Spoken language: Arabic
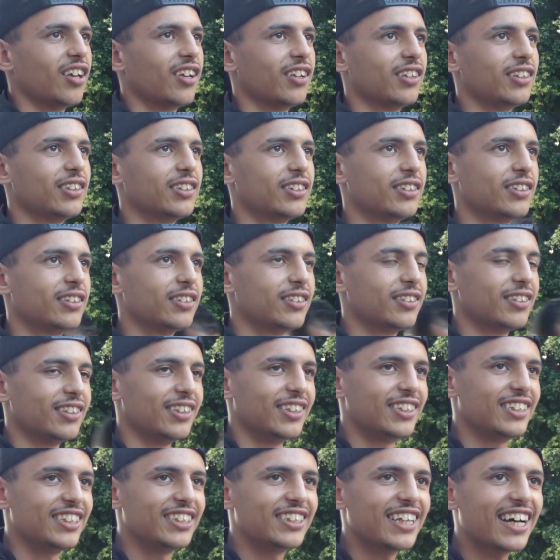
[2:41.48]

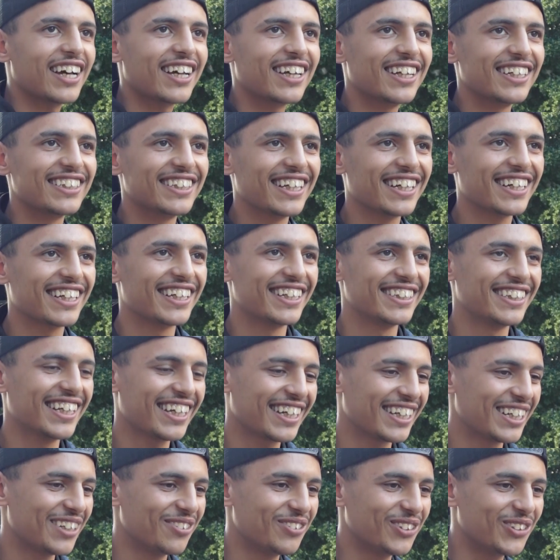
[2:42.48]
هذه تقرا تقرا
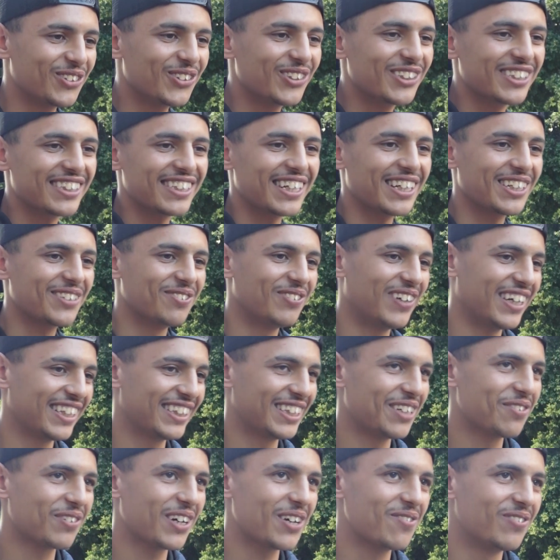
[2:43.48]
تقرا في تونس راك
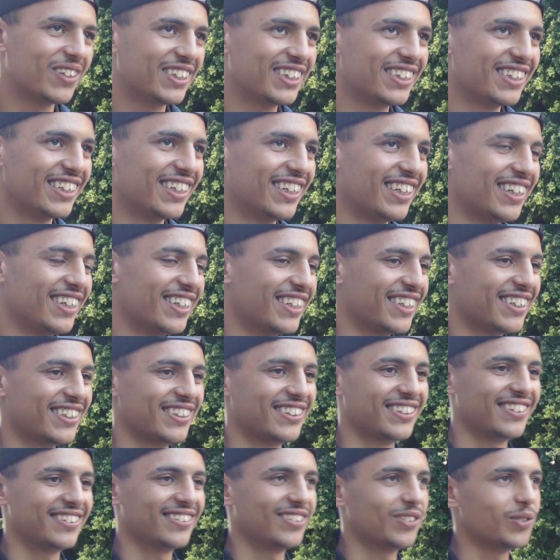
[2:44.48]
تبقى بطال
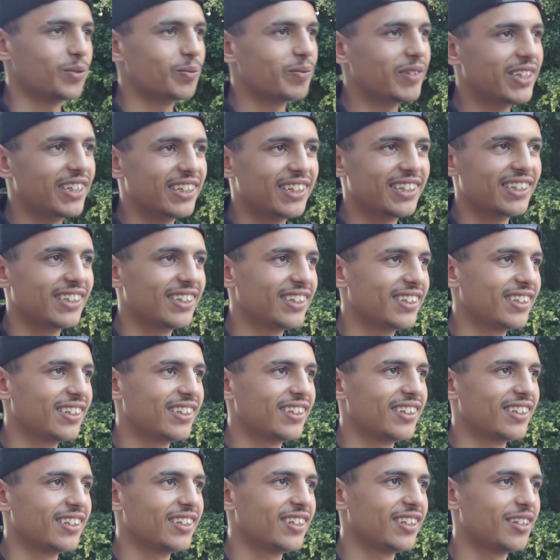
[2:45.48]

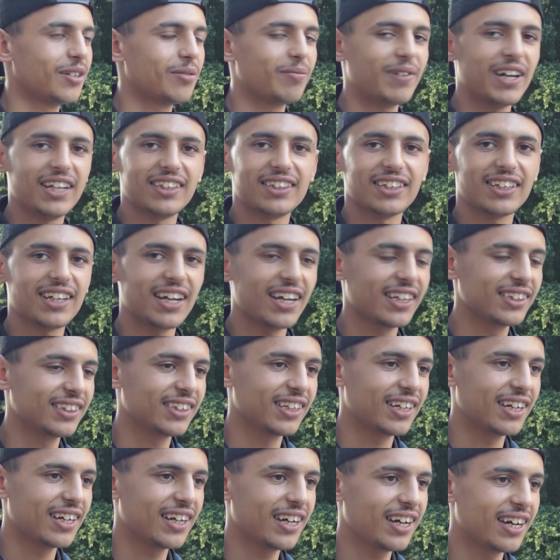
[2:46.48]
ما ما عندك
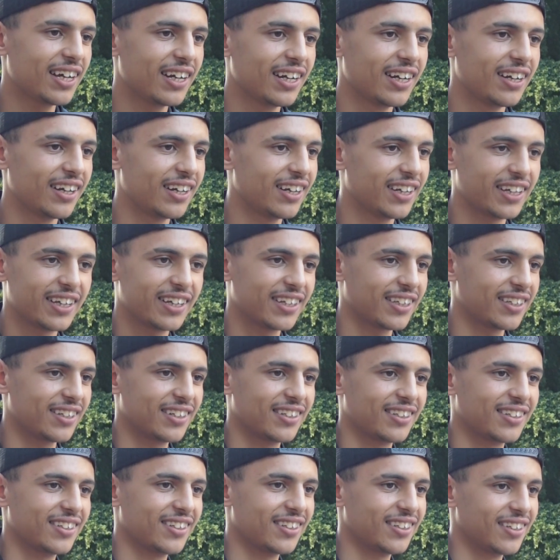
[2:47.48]
حتى حل
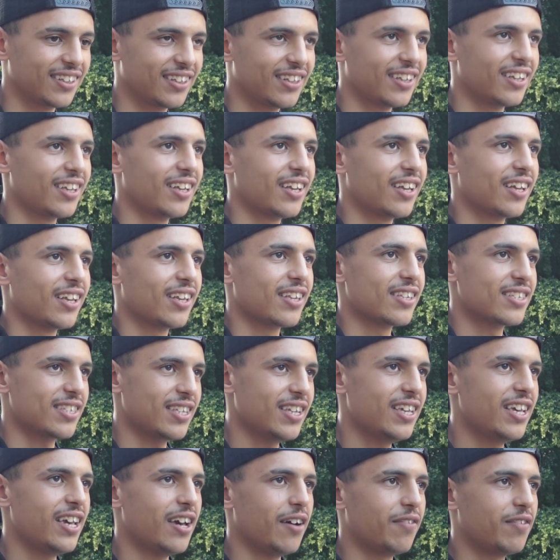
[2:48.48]

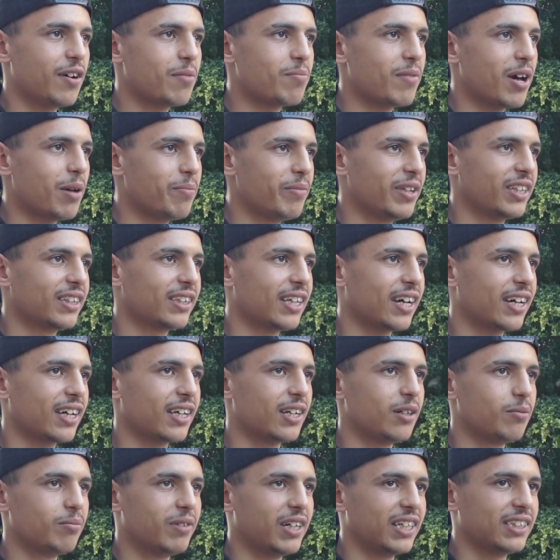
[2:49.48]
صحيح فما عباد
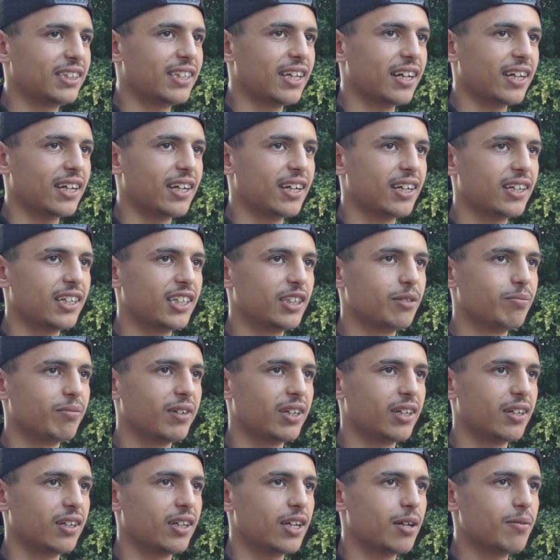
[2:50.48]
تقرا بعد تلقى خدمه
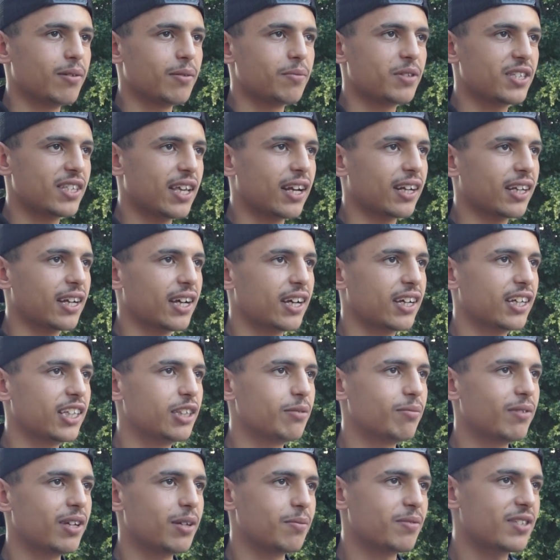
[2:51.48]
اما باش تلقى
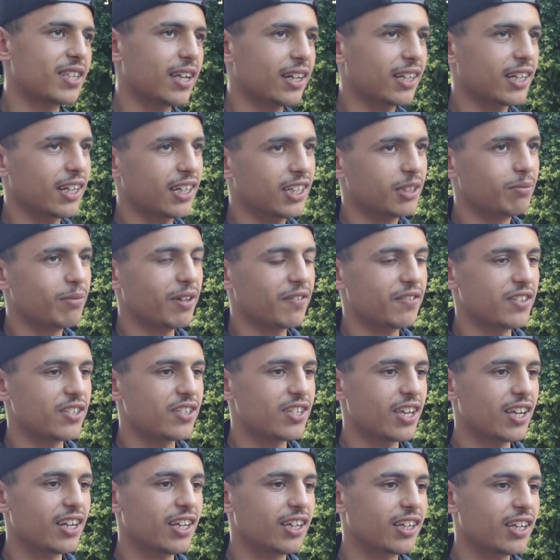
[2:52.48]
خدمه باش تلقى خدمه في
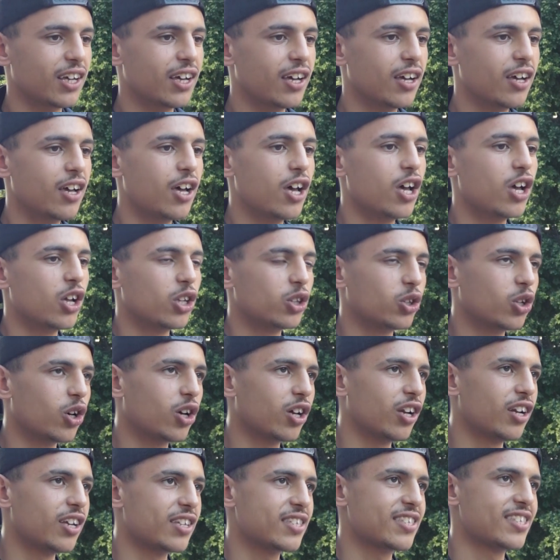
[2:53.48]
شركه
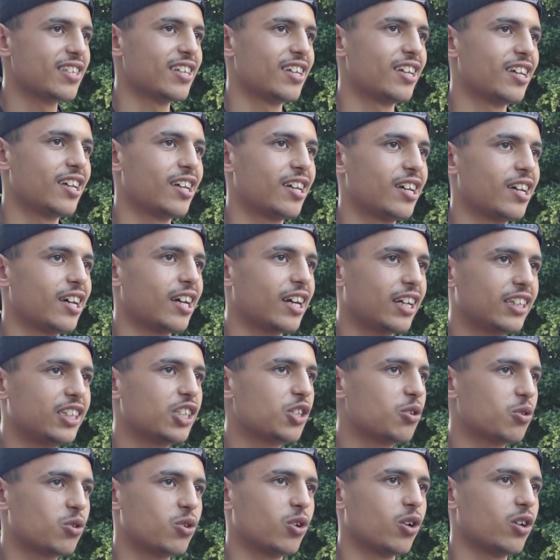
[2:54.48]
تخلص آه،
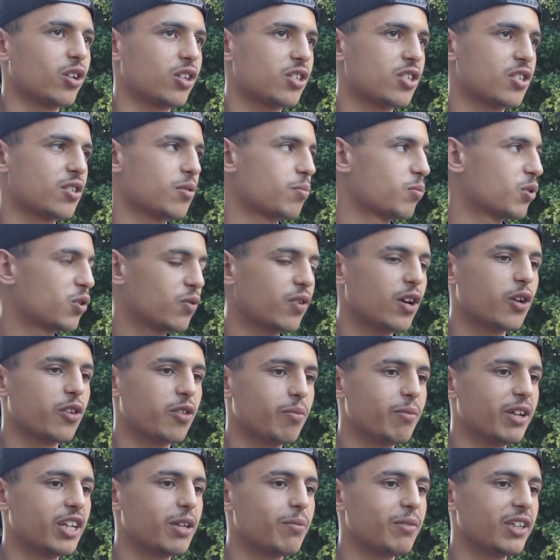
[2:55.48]
قداش تخلص باش تفوت
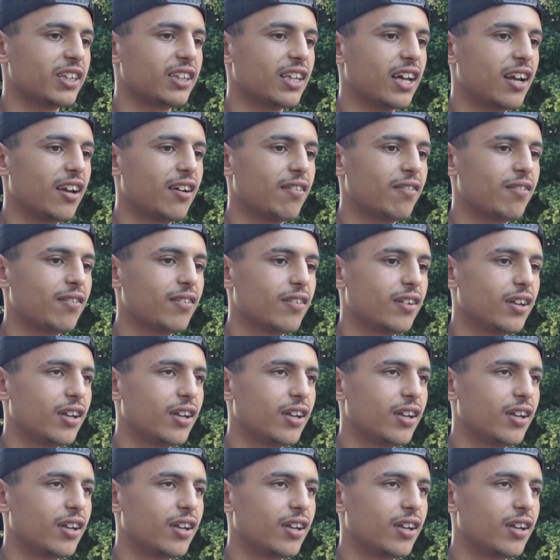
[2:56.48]
800 الف